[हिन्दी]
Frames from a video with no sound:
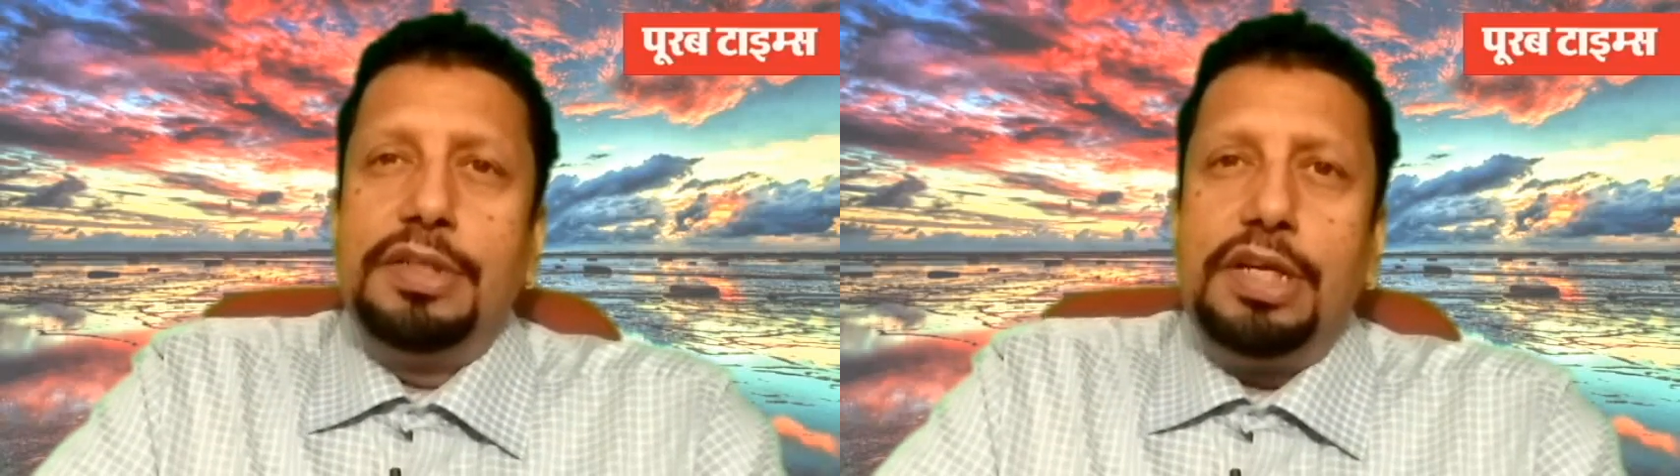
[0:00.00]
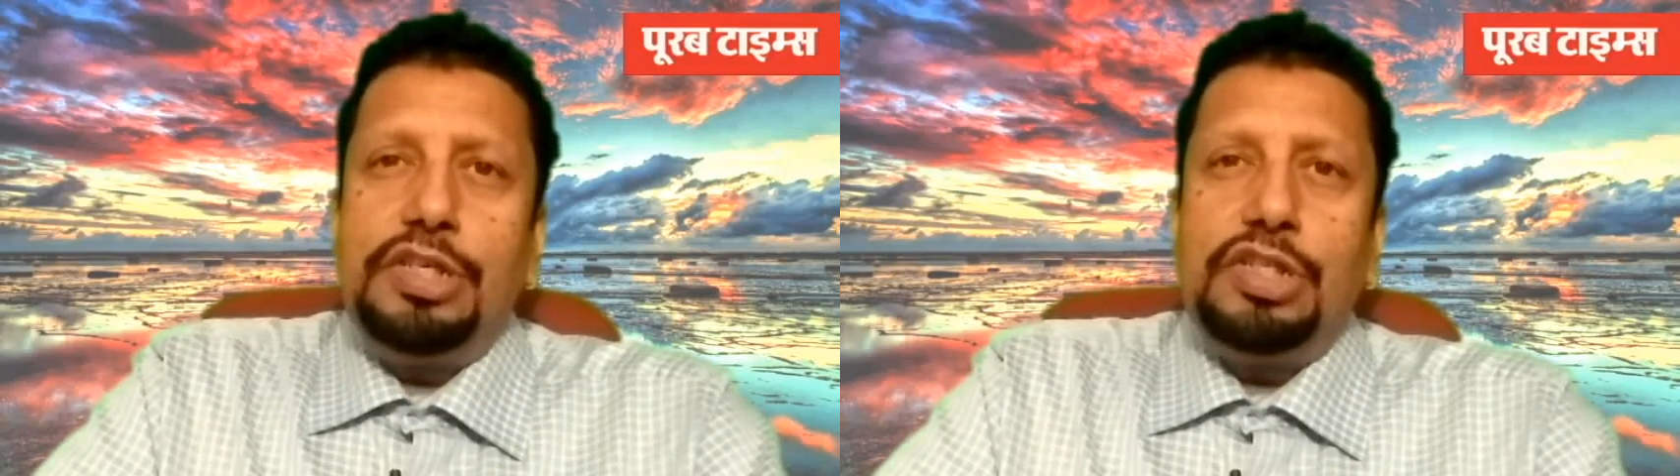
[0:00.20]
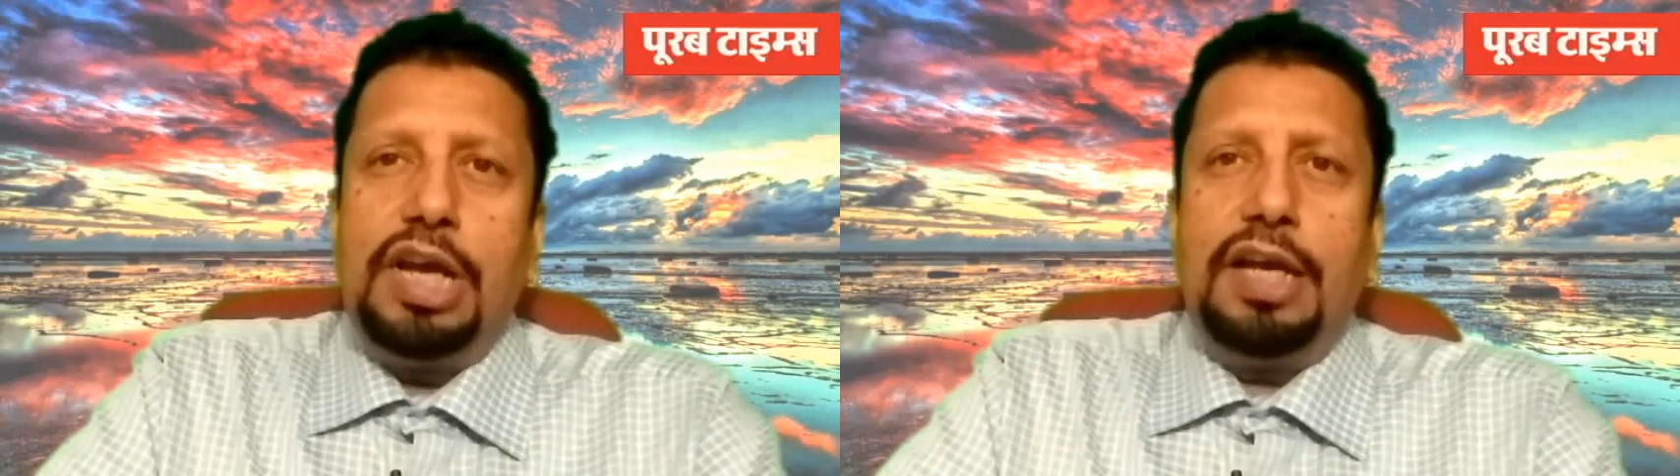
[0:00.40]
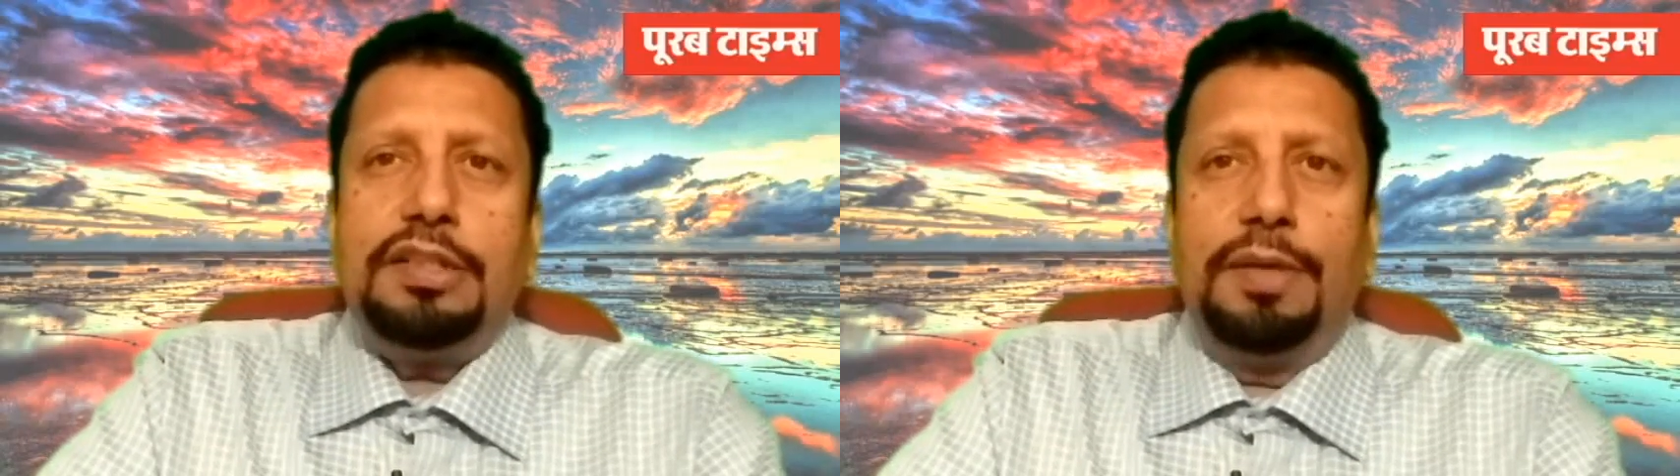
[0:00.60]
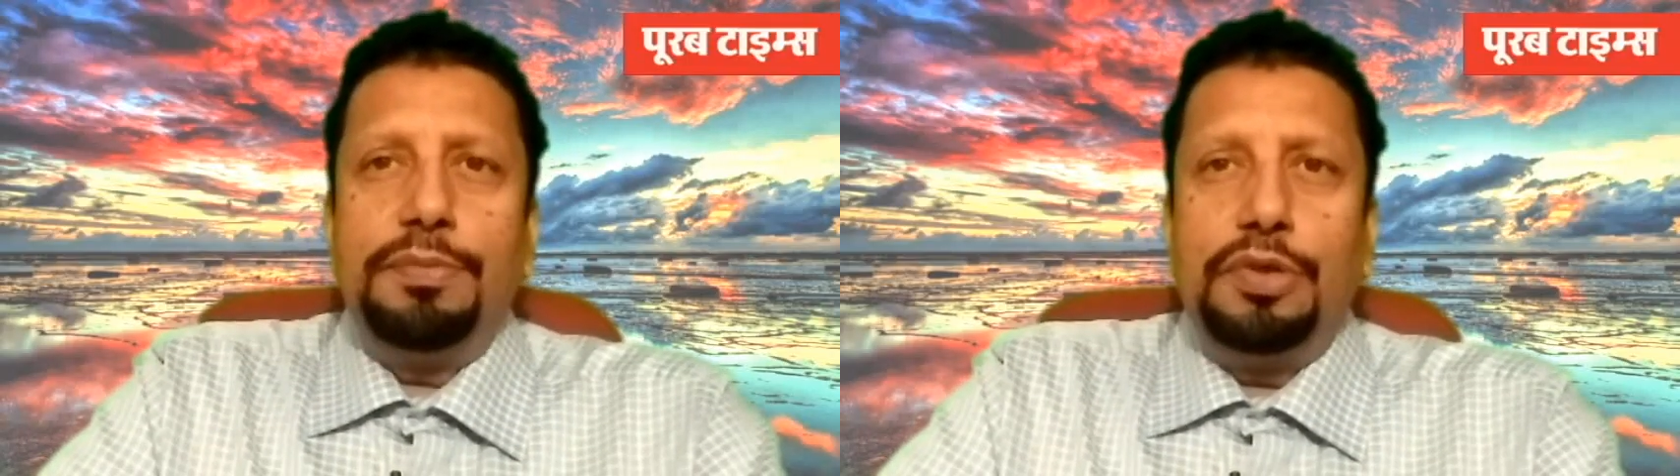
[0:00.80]
निश्चय
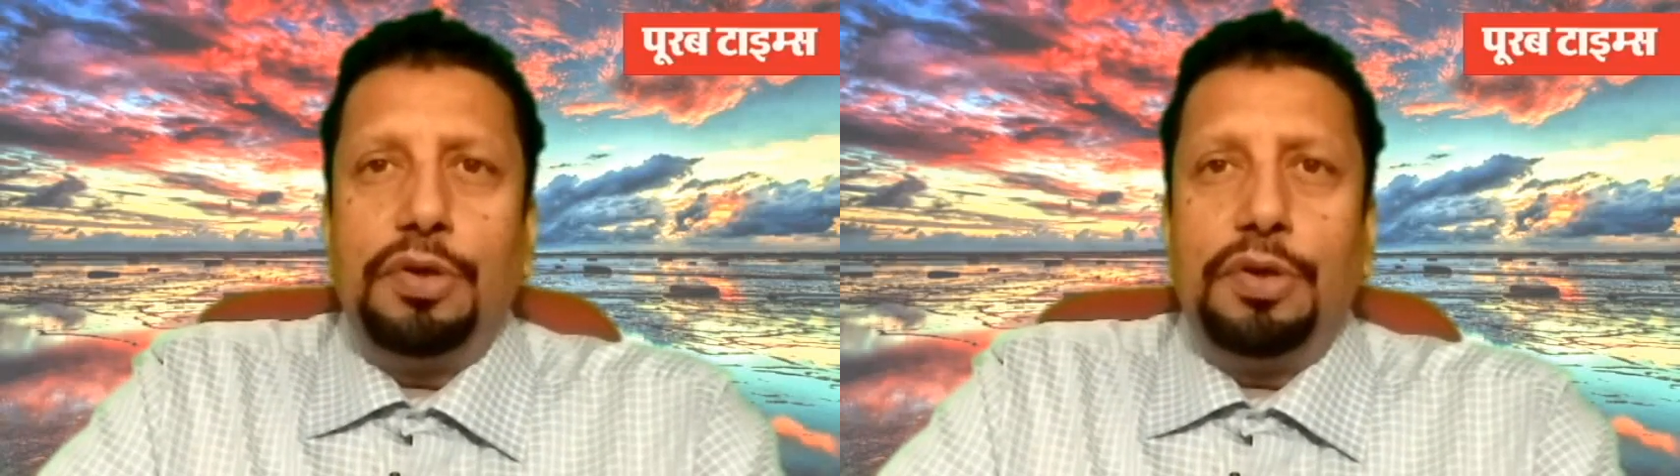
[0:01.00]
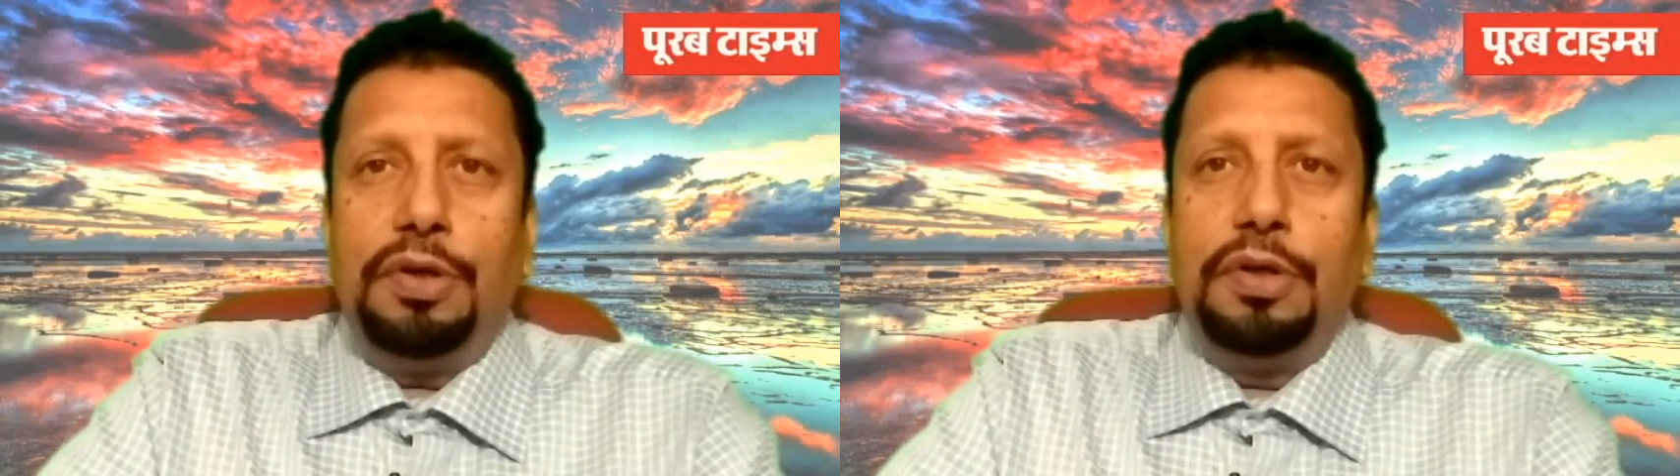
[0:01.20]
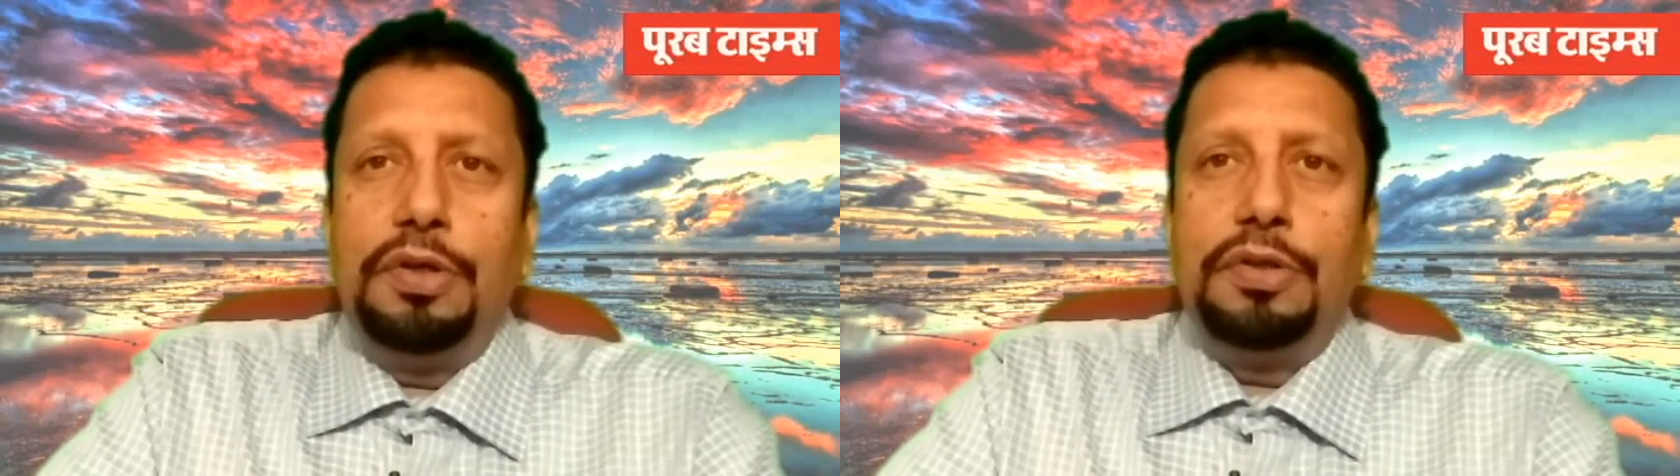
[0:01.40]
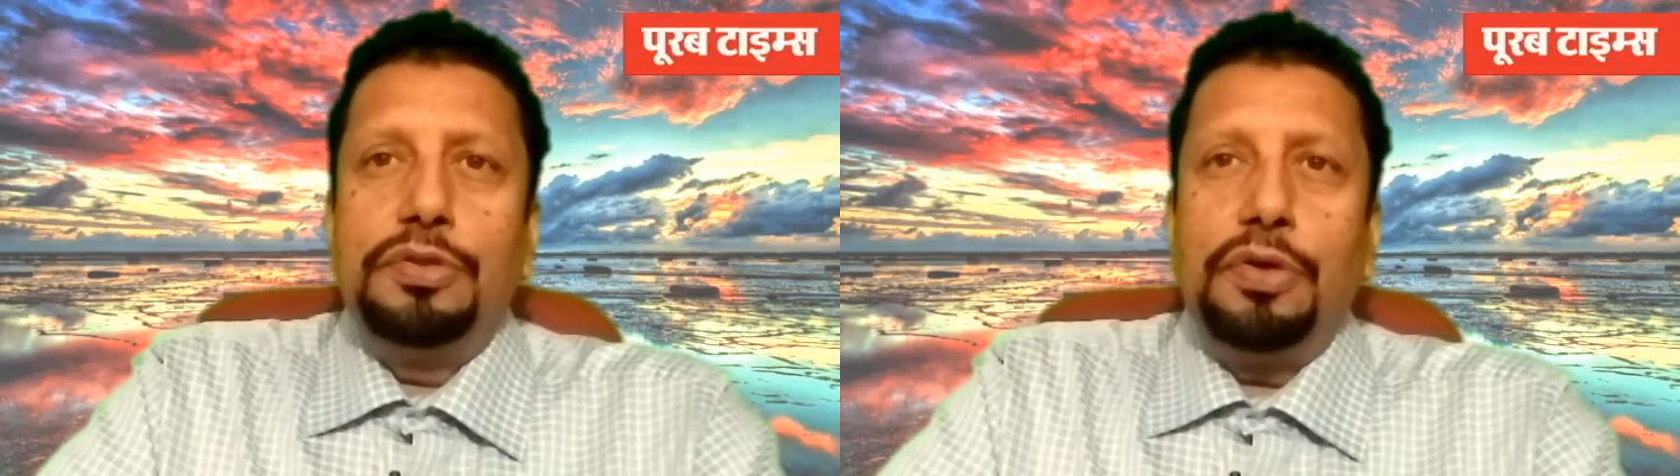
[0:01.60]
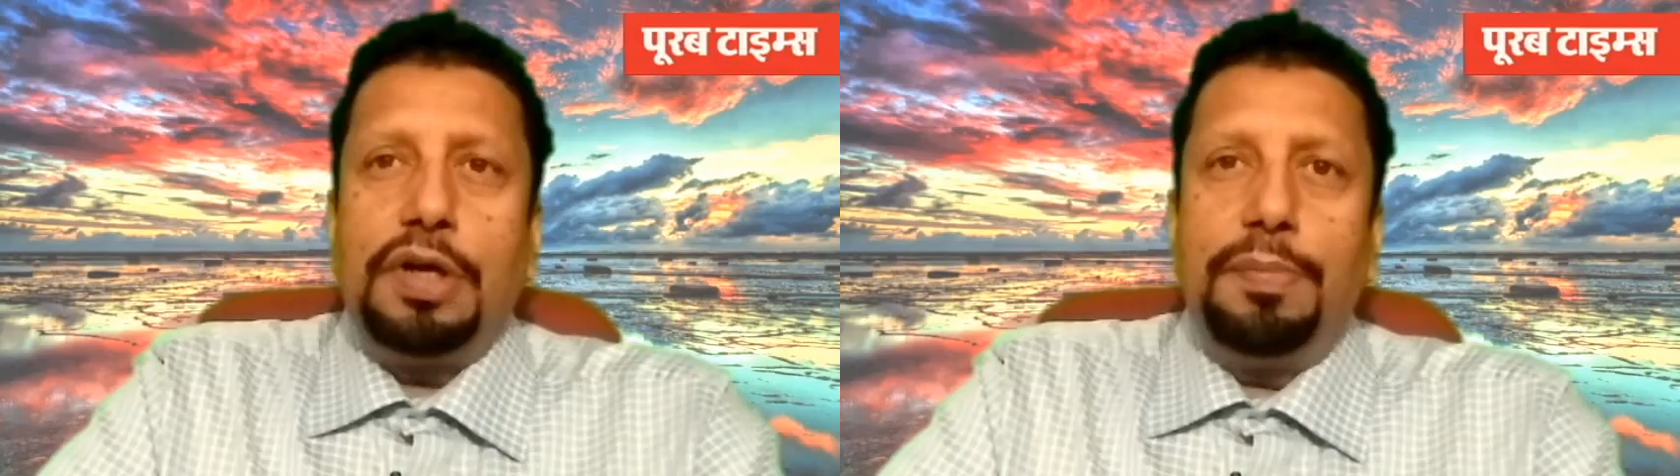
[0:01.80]
समझो जो